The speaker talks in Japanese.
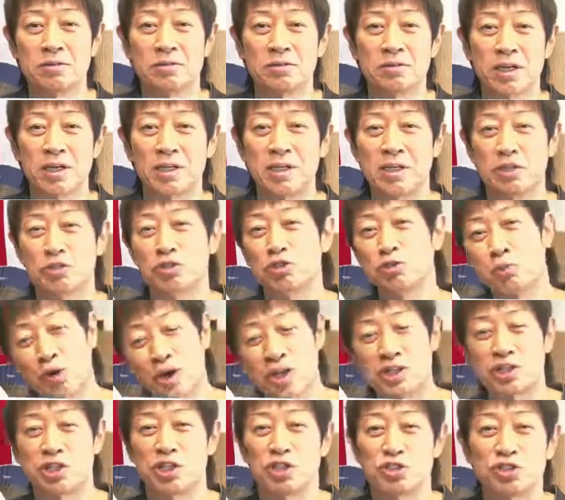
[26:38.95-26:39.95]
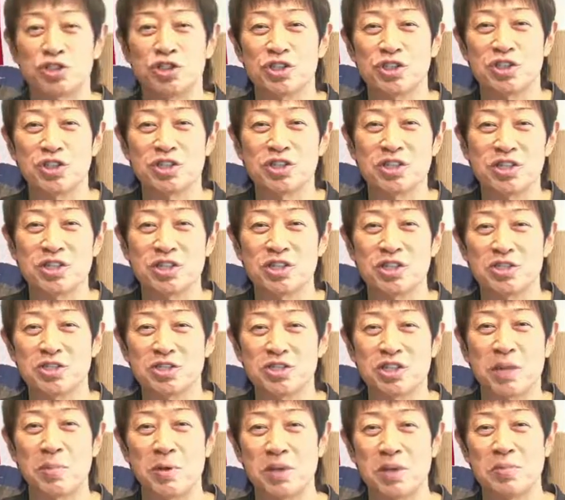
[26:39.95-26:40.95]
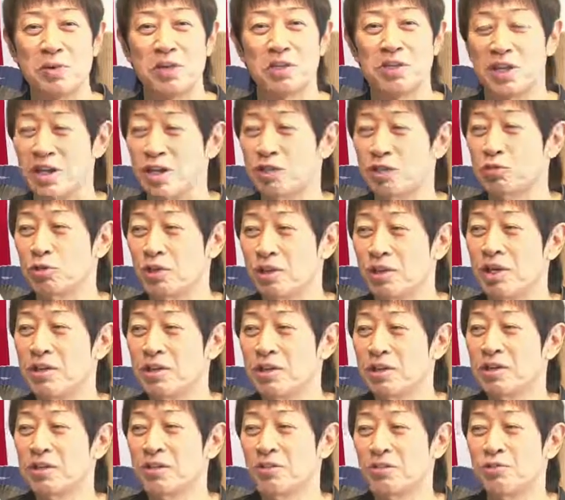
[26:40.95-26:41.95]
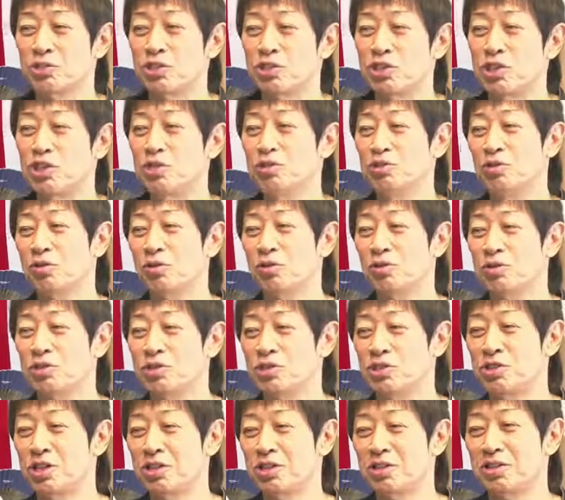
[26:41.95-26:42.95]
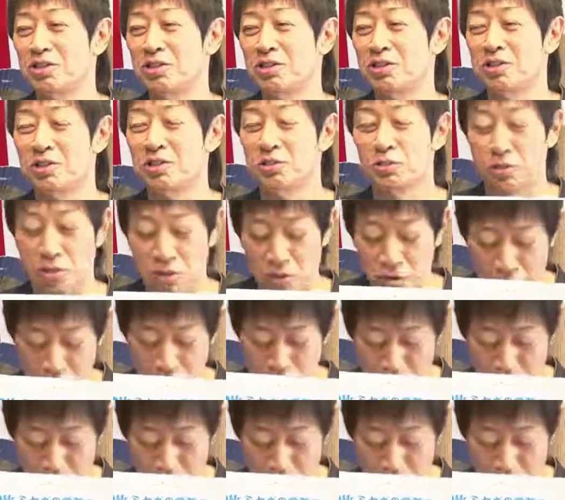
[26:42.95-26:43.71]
なんか曇らせずに頑張るべきだなとかね、こう真の姿だって、これよ